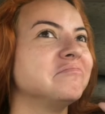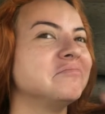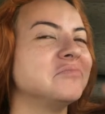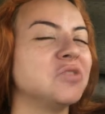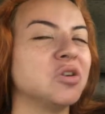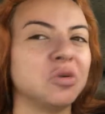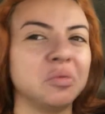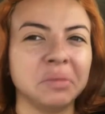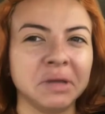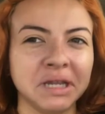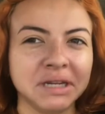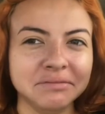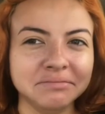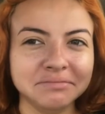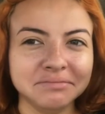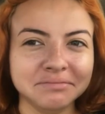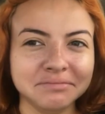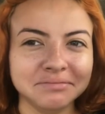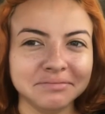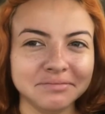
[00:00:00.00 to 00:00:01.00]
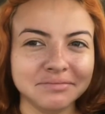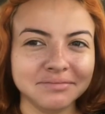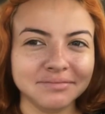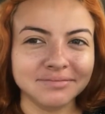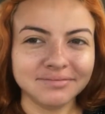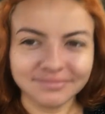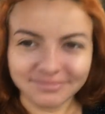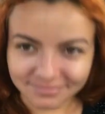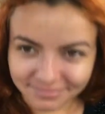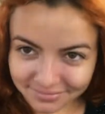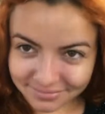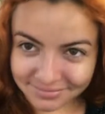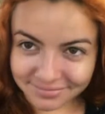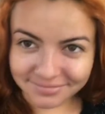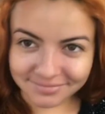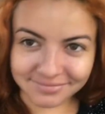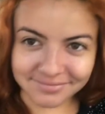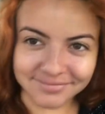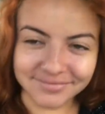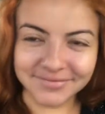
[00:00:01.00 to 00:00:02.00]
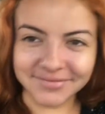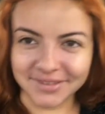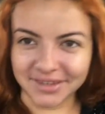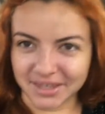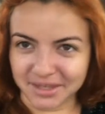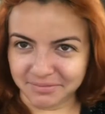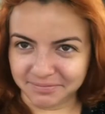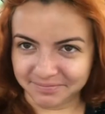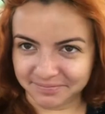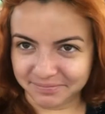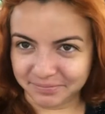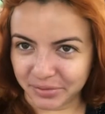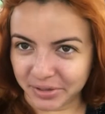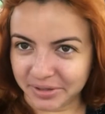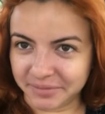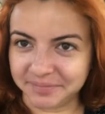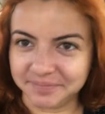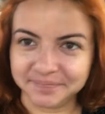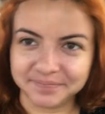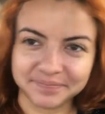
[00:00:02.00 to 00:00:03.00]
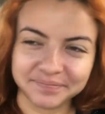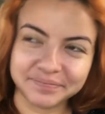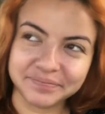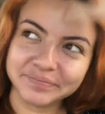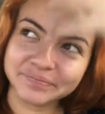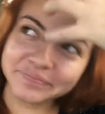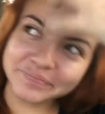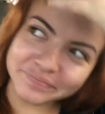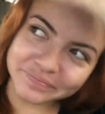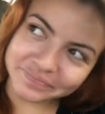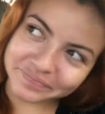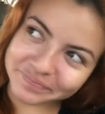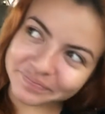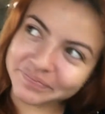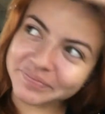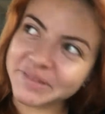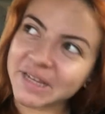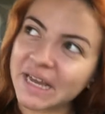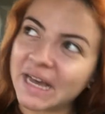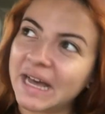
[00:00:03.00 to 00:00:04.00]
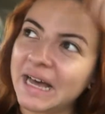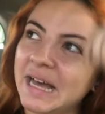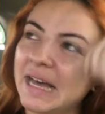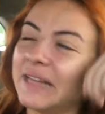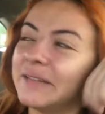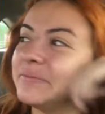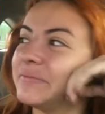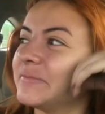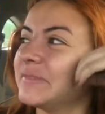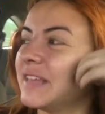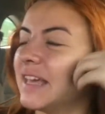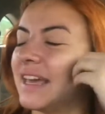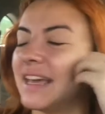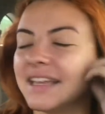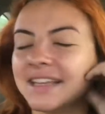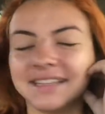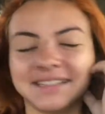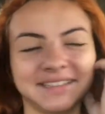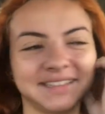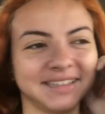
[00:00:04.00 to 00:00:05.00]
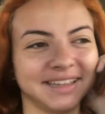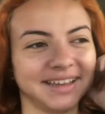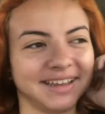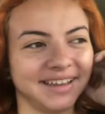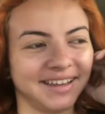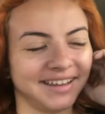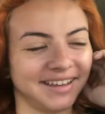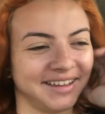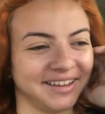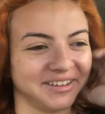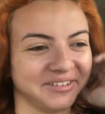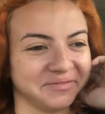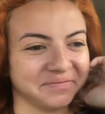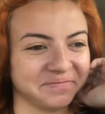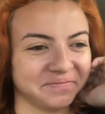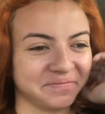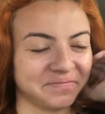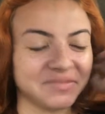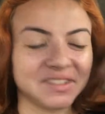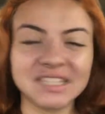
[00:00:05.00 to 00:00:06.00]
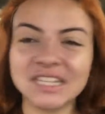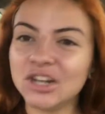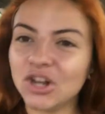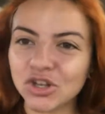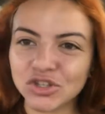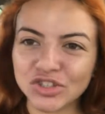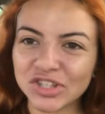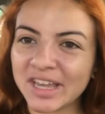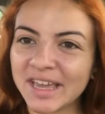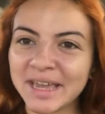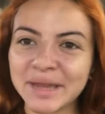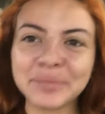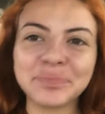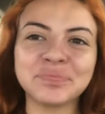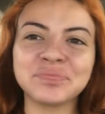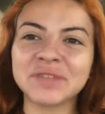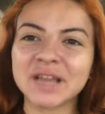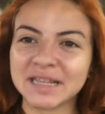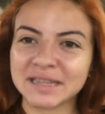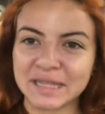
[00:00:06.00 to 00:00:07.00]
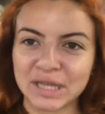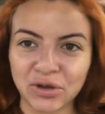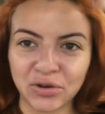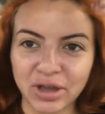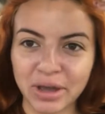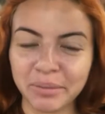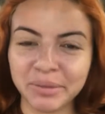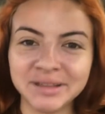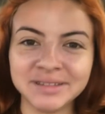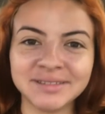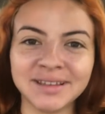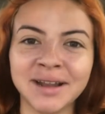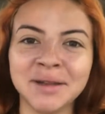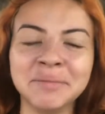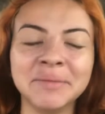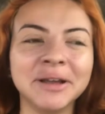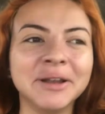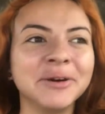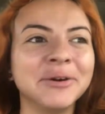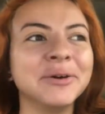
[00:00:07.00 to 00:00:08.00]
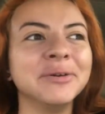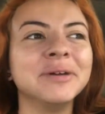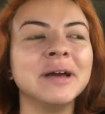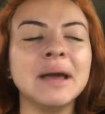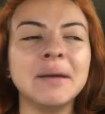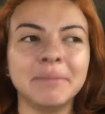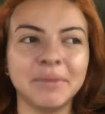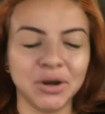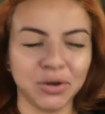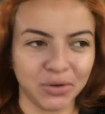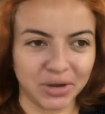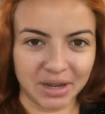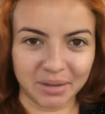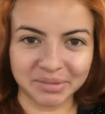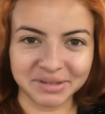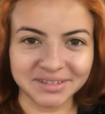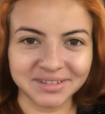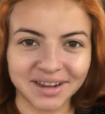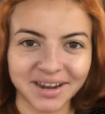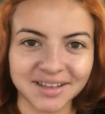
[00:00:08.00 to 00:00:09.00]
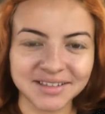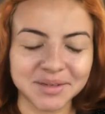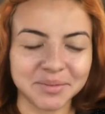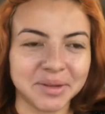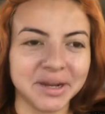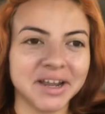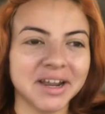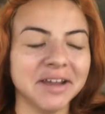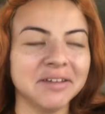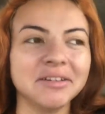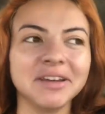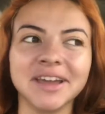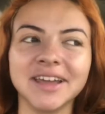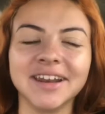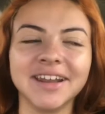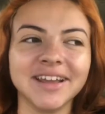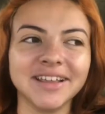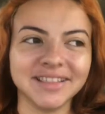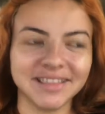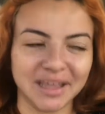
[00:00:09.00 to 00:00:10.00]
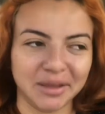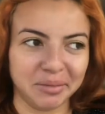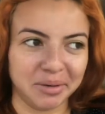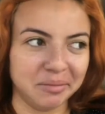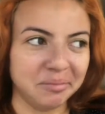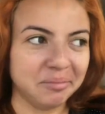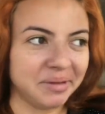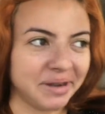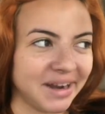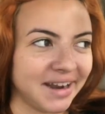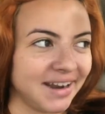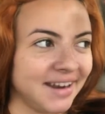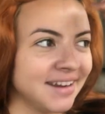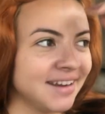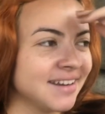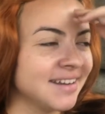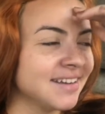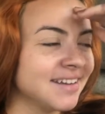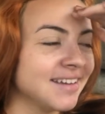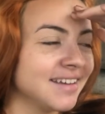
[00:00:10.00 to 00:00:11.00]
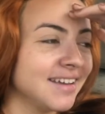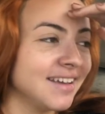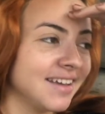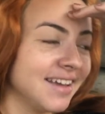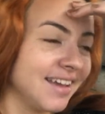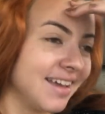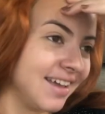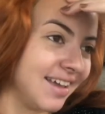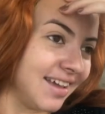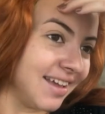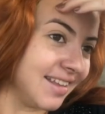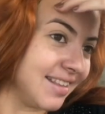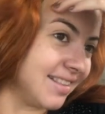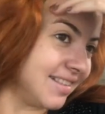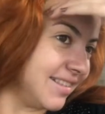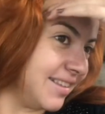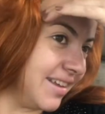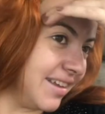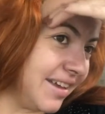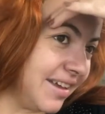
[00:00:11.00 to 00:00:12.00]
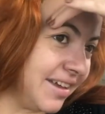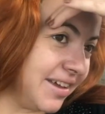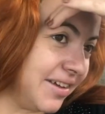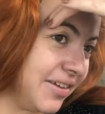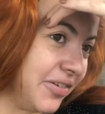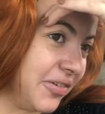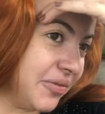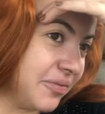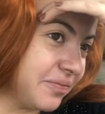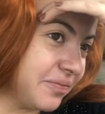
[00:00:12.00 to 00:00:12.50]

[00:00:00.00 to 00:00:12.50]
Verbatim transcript: dormir. Y pues, ajá, este, sí lo sé, tengo que pintármelo, me lo voy a pintar la semana que viene, temen break. Este,